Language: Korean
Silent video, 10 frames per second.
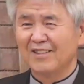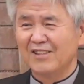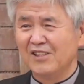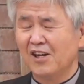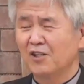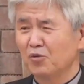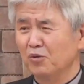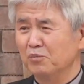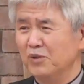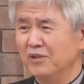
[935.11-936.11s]
이하
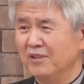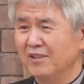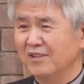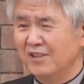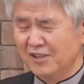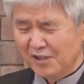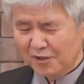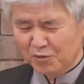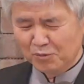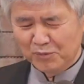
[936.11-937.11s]
동문, 이하
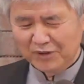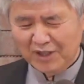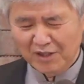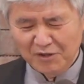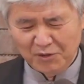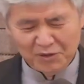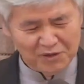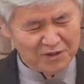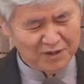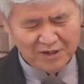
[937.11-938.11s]
동문 다
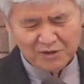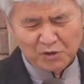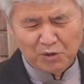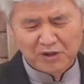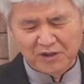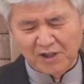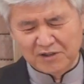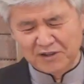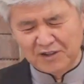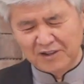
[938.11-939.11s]
이렇게 처리를
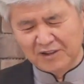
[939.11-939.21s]
하잖아요.